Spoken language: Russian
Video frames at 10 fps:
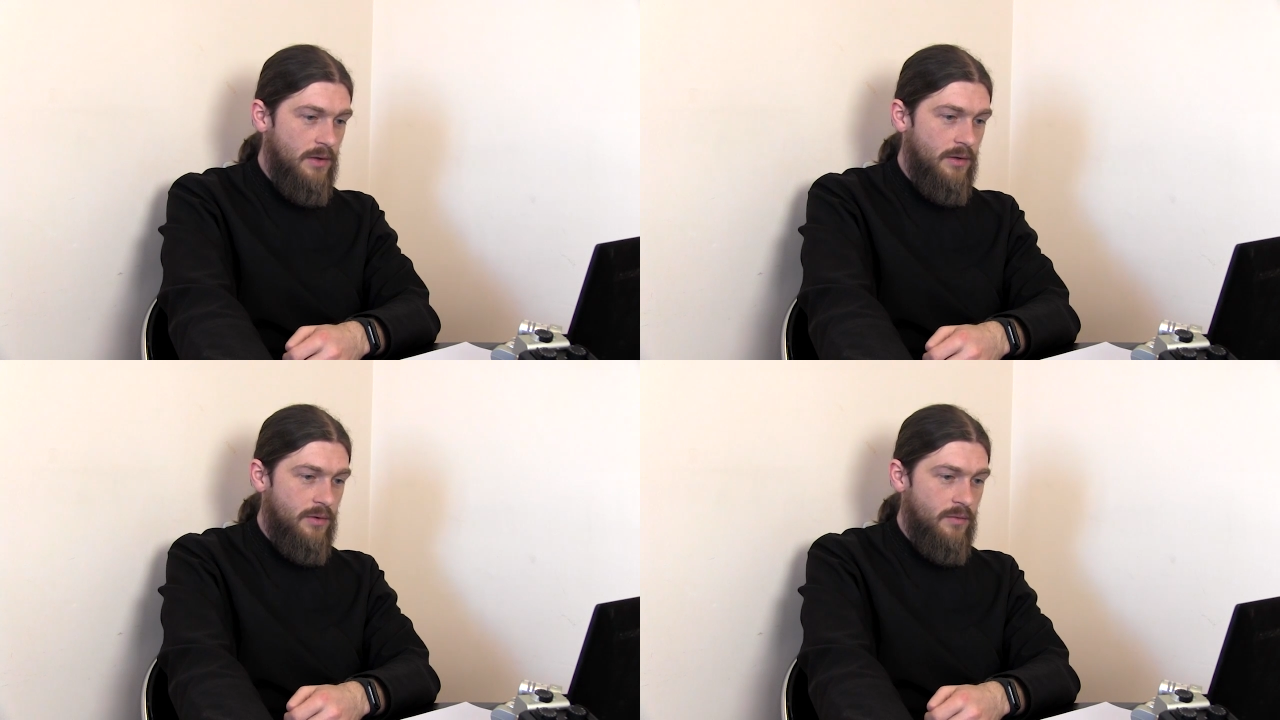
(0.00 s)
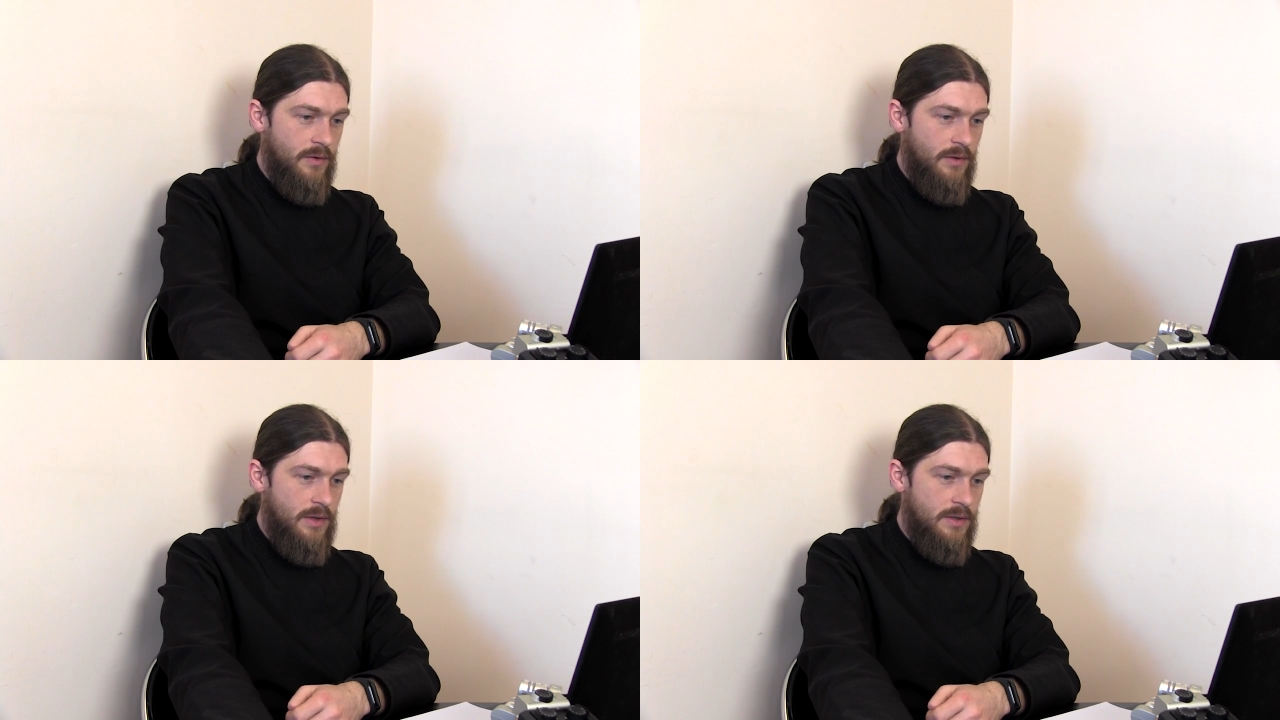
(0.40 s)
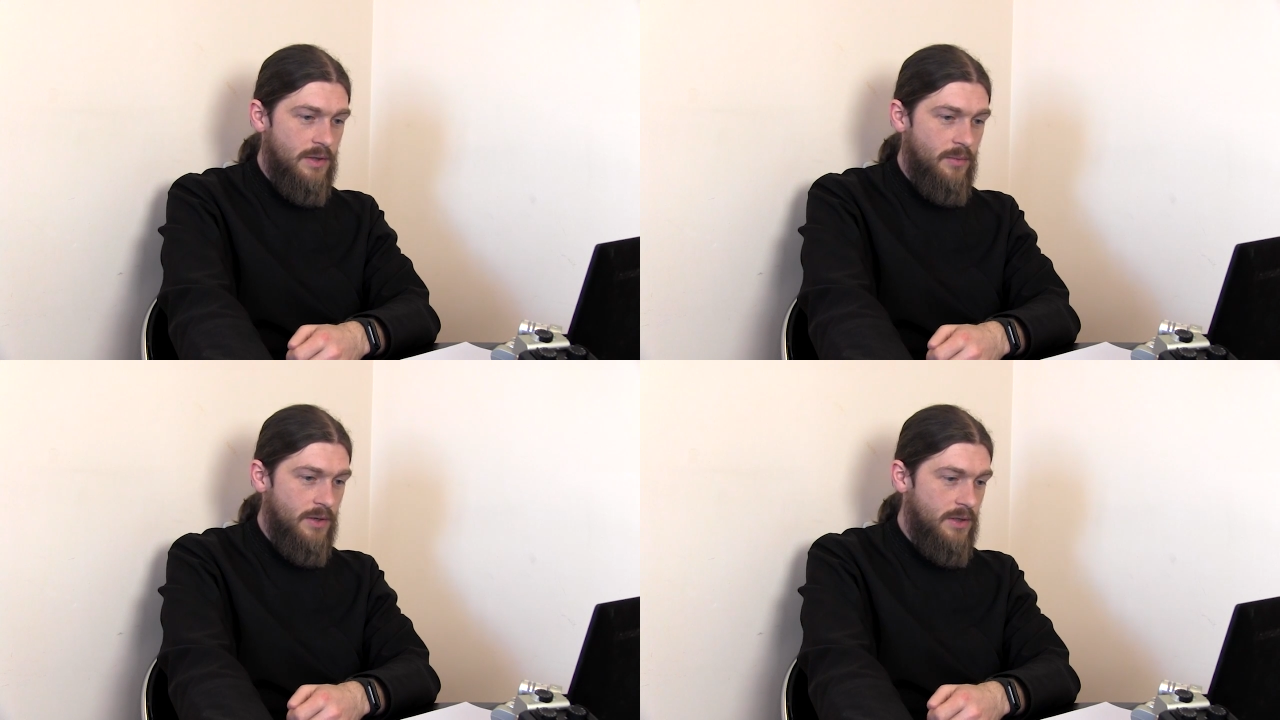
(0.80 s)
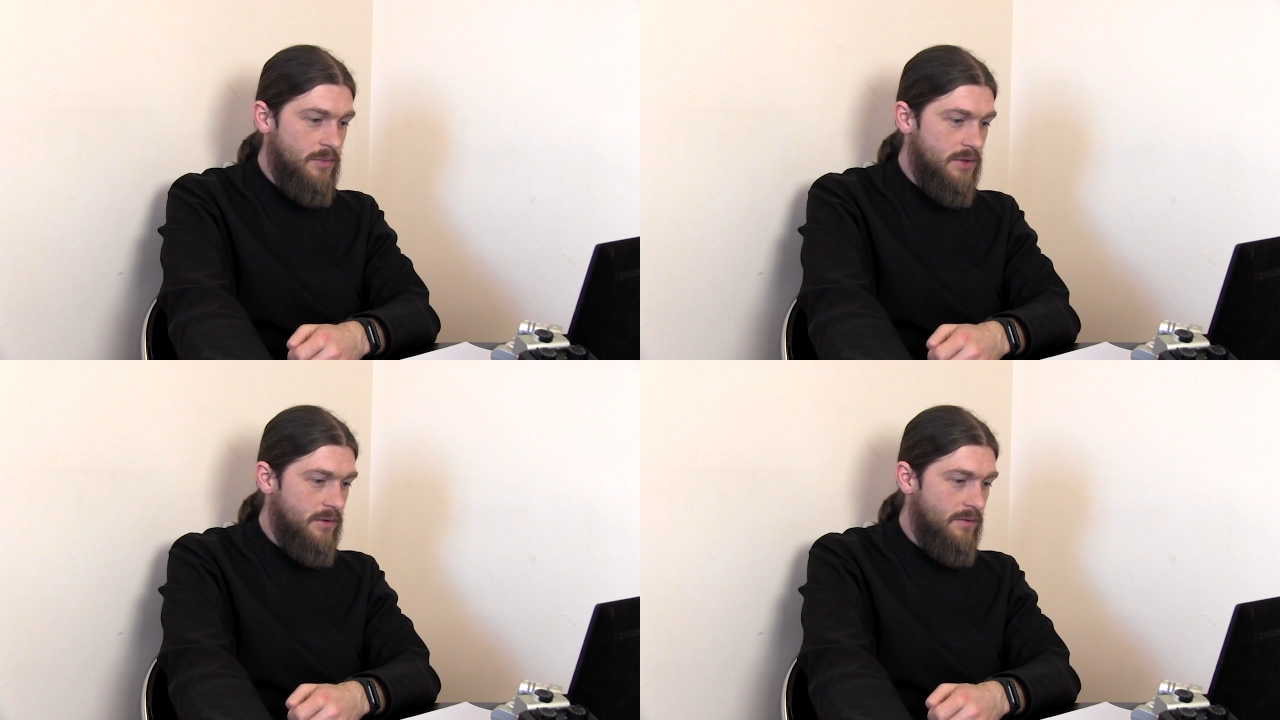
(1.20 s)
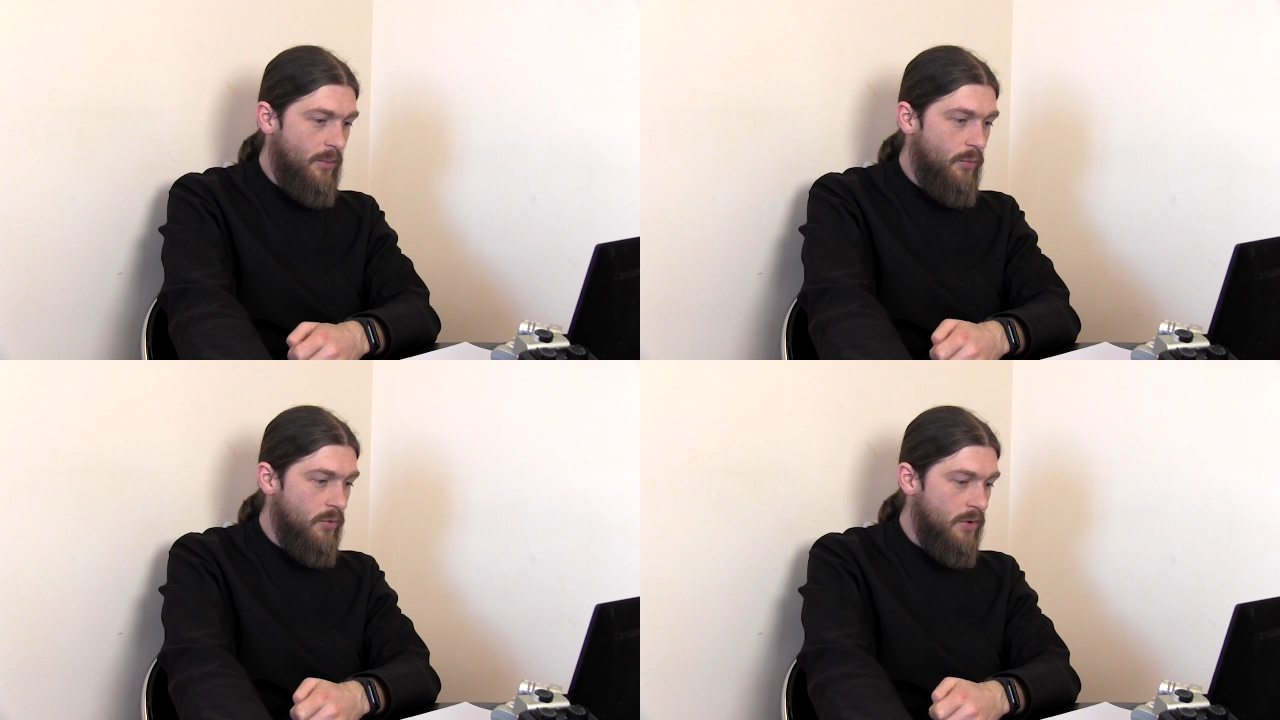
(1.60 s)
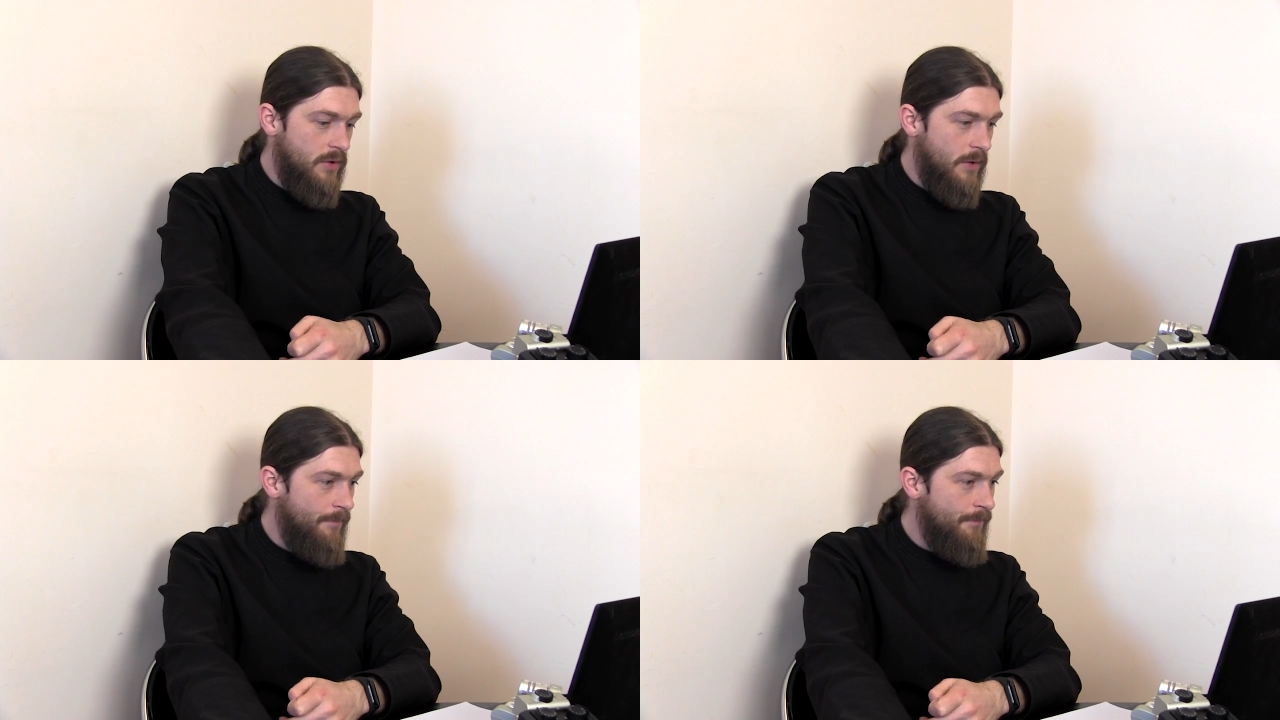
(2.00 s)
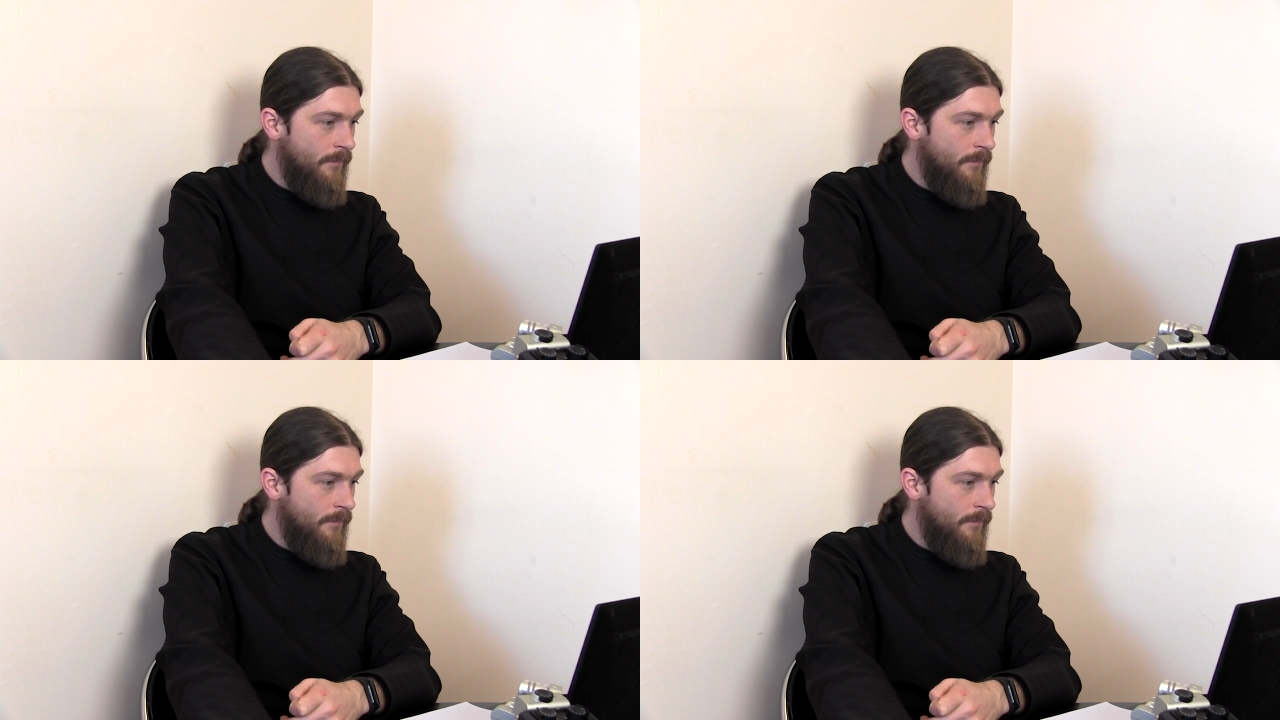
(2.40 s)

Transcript: если у вас есть необходимость, заполните.